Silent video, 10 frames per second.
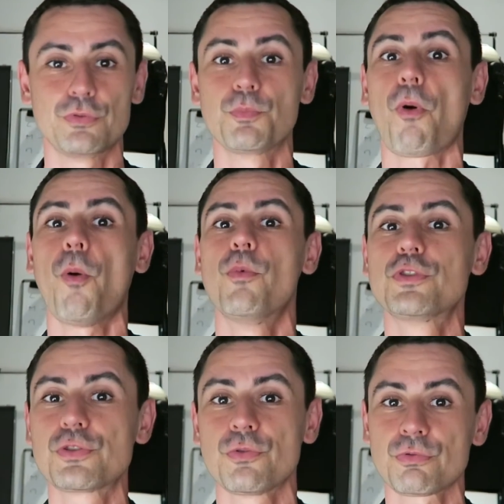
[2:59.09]
une
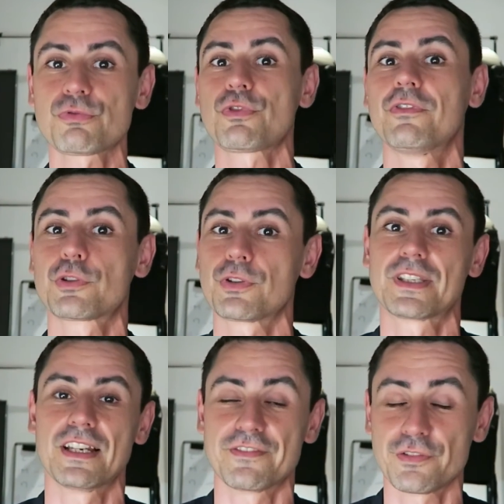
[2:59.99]
promotion sur votre
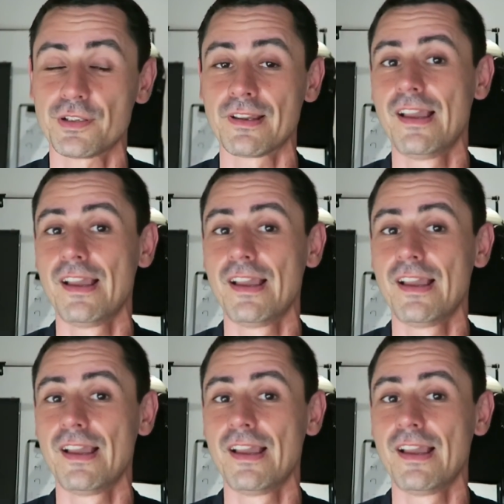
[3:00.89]
téléphone,